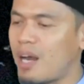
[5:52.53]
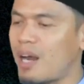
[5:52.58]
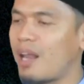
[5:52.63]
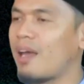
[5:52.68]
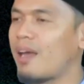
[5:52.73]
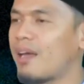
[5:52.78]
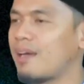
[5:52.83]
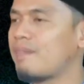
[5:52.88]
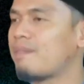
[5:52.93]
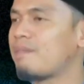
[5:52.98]

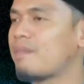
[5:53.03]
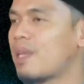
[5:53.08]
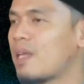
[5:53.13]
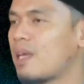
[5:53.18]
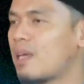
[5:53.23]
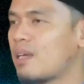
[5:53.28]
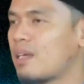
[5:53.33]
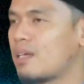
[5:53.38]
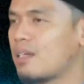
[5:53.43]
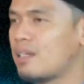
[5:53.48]
bala,
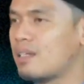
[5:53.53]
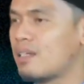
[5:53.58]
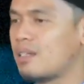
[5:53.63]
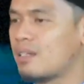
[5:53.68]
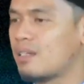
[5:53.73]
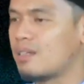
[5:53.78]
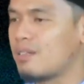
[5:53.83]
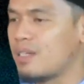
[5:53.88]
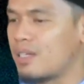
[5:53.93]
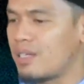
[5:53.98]

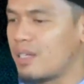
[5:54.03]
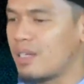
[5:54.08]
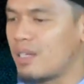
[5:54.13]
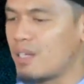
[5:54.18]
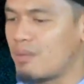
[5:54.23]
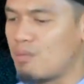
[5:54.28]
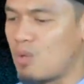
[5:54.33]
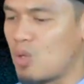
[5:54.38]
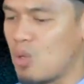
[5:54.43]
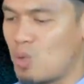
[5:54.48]

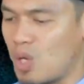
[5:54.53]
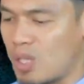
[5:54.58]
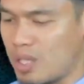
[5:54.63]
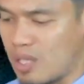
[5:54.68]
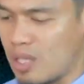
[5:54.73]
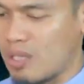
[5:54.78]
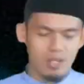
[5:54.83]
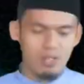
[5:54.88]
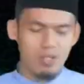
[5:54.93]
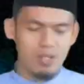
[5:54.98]
zikir
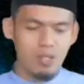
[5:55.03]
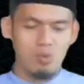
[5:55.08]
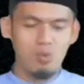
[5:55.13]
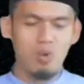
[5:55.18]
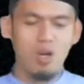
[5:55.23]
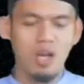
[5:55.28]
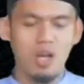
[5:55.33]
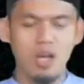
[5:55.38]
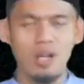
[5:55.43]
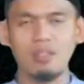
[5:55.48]
menguatkan
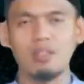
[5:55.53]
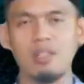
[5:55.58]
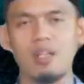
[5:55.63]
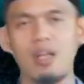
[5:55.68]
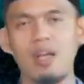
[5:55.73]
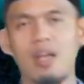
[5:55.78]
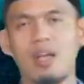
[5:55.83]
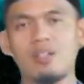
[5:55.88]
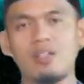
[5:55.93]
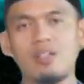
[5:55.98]
jiwa,
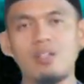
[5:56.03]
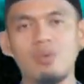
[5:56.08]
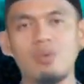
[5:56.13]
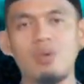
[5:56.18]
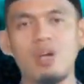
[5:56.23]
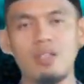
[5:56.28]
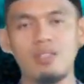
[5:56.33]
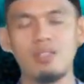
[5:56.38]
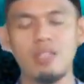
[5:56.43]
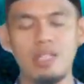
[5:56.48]
ketenangan
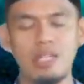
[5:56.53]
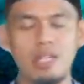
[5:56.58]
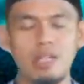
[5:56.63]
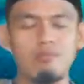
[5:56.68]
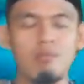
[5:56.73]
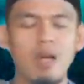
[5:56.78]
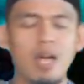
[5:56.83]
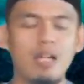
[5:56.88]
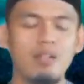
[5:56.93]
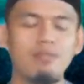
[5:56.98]
jiwa, zikir
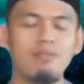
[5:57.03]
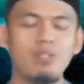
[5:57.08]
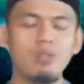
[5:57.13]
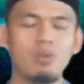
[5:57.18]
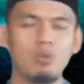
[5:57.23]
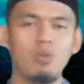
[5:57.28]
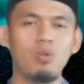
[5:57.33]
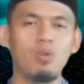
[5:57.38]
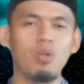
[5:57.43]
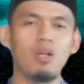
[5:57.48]

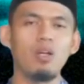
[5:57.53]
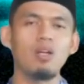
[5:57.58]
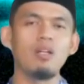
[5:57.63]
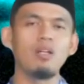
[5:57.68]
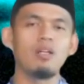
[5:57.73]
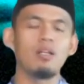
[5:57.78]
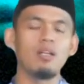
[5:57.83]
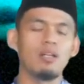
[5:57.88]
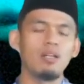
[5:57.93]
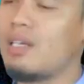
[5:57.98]
ma'rifatullah.